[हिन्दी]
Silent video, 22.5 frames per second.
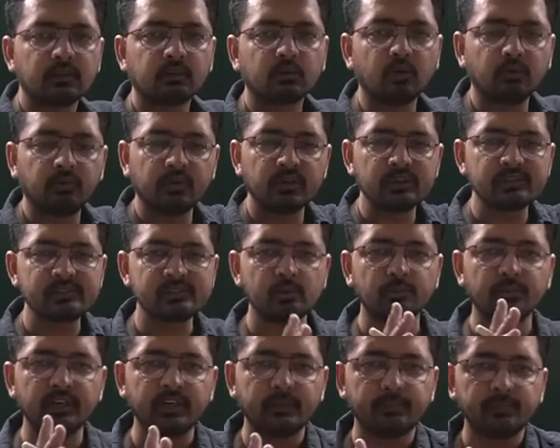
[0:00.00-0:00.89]
तो वन
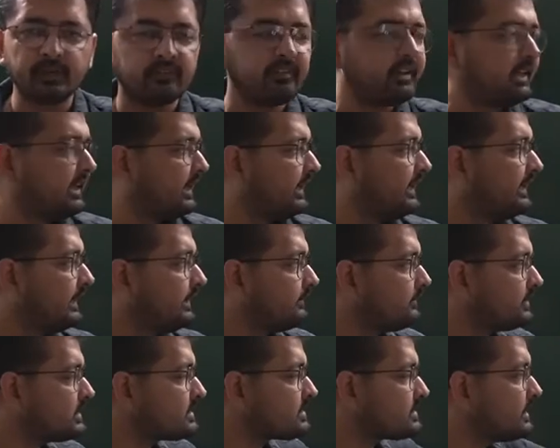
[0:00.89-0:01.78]
से मल्टीप्लाई बाई ए
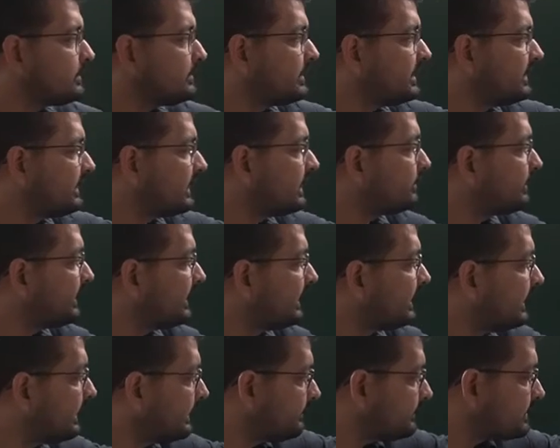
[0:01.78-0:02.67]
इनवर्स से मैंने यहाँ पे
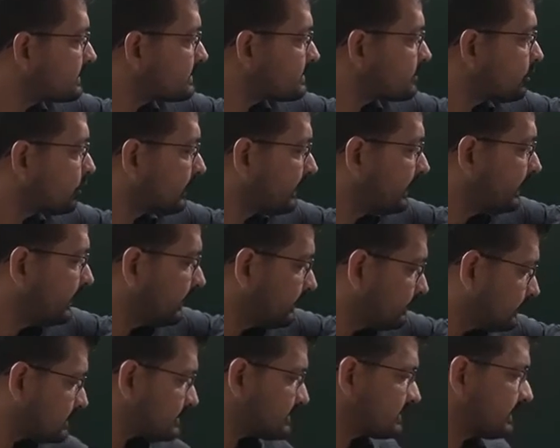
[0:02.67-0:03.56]
ए इनवर्स और ए
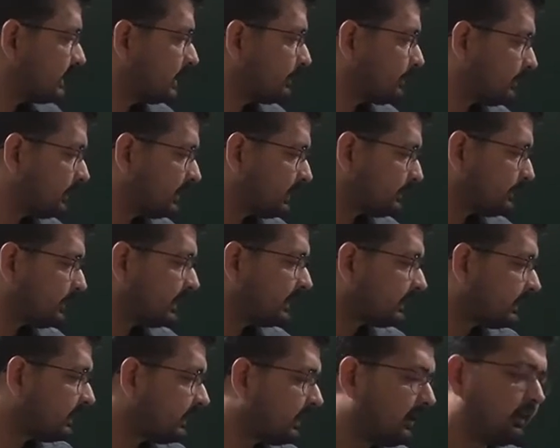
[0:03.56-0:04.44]
इनवर्स से यहाँ पे
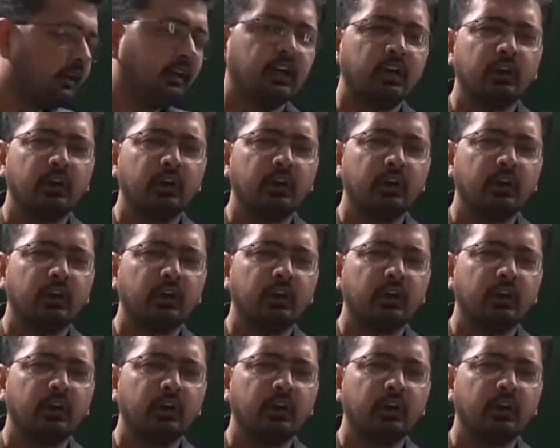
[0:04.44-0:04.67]
मल्टीप्लाई किया